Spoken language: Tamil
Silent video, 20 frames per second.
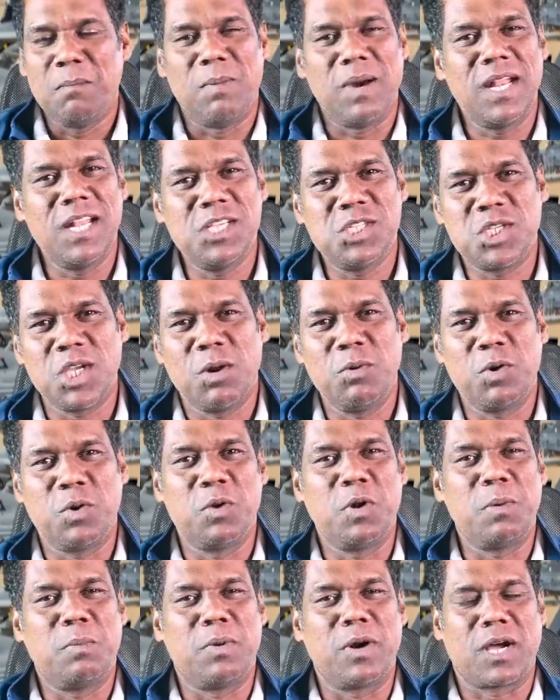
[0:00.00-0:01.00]
மலேசியாவுக்கு
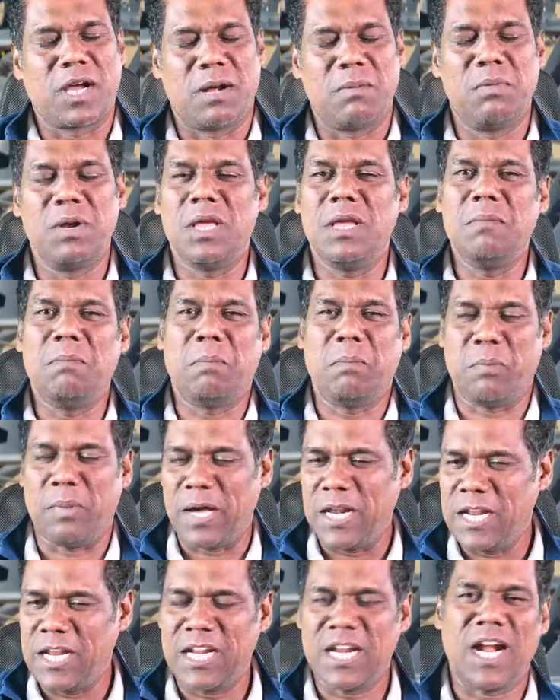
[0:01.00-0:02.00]
ஒரு பக்கம் அப்படி
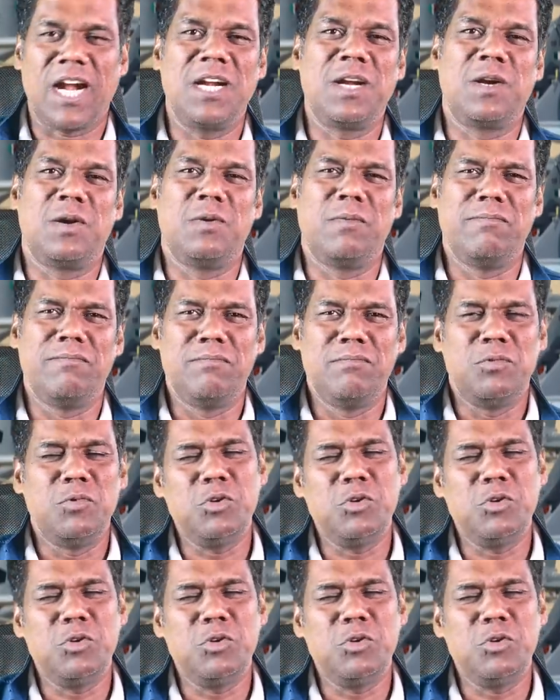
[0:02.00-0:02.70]
பல நாடுகளும்